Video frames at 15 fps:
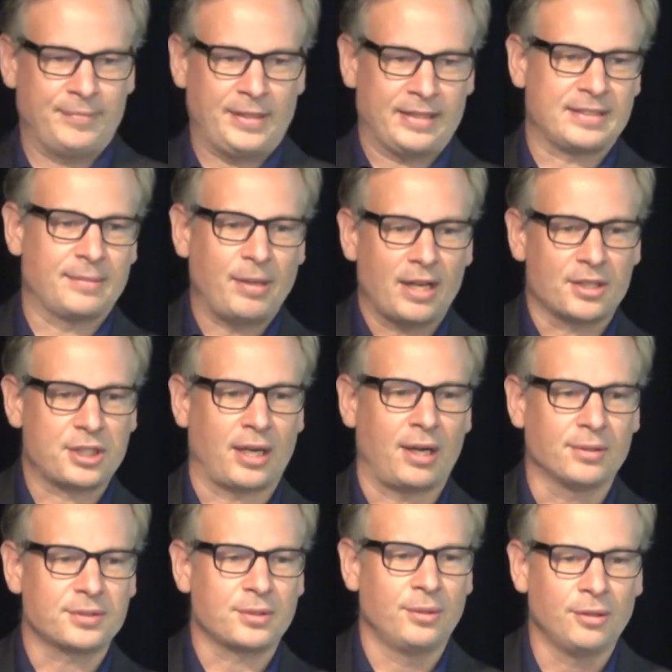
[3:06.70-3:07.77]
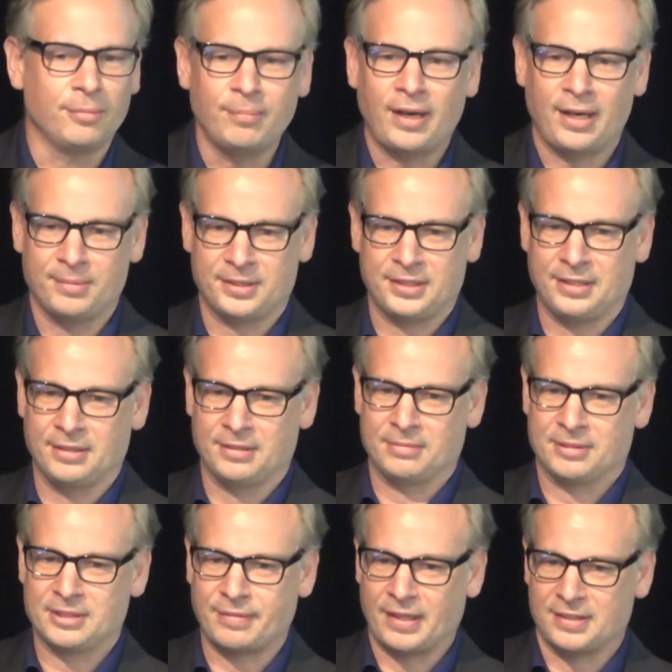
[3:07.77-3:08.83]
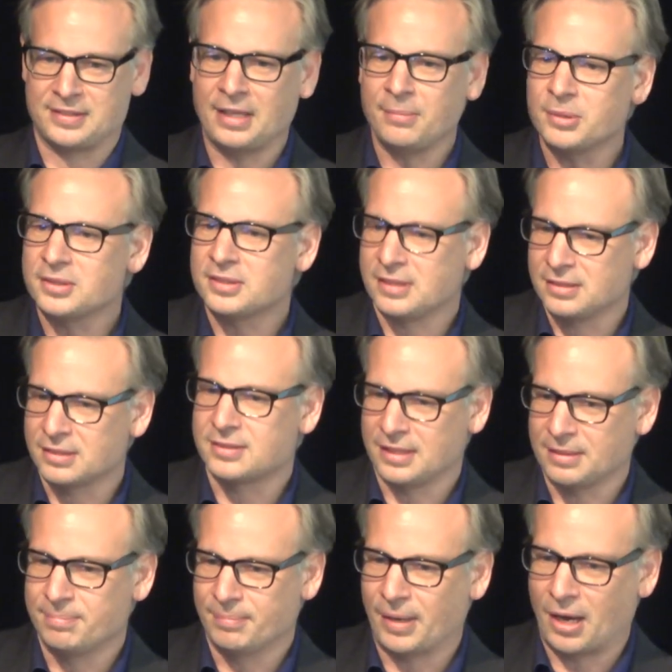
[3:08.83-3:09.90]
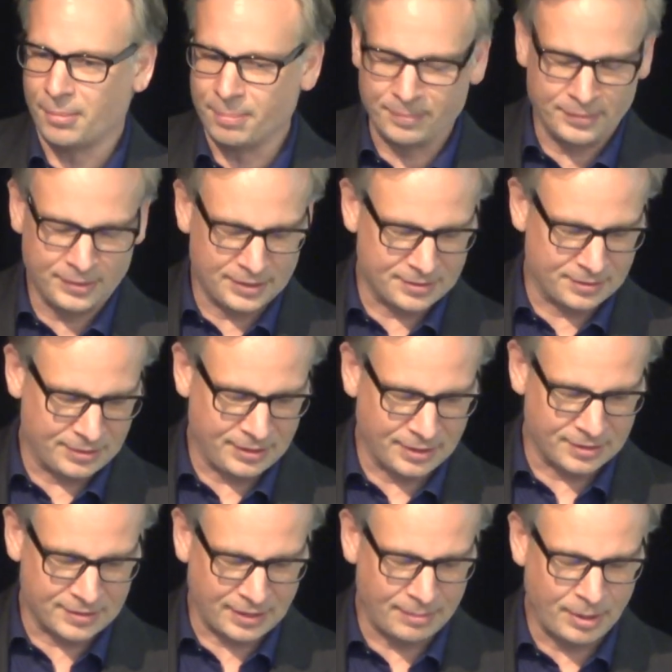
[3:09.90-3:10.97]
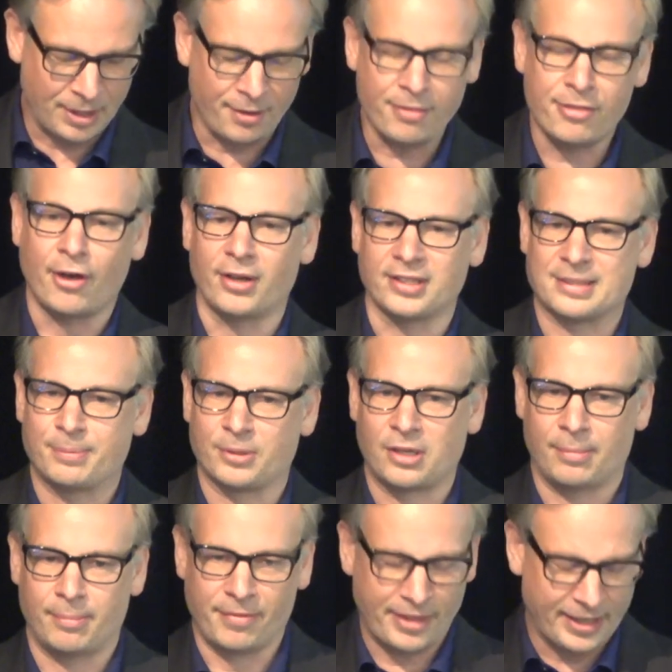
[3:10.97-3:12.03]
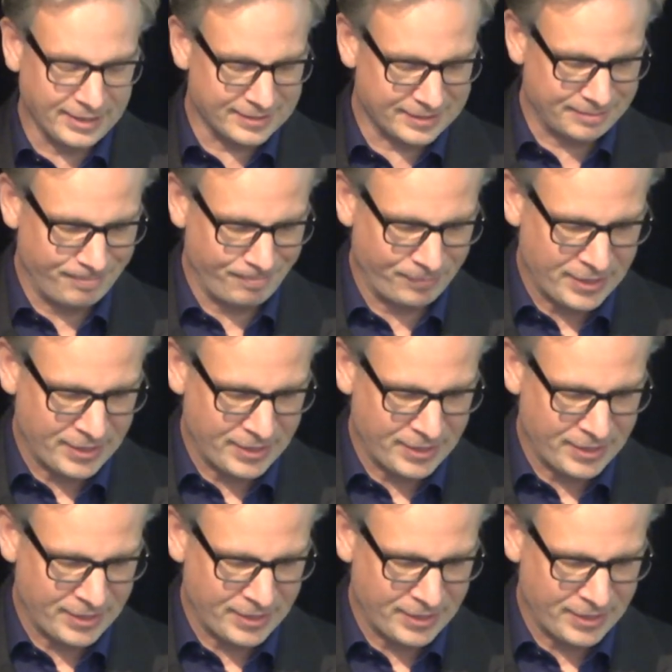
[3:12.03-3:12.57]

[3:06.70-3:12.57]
Exemplarisch herausgehoben habe ich hier zwei Statements, die das eben behaupten. Also hier ist einmal, Thoughts become things.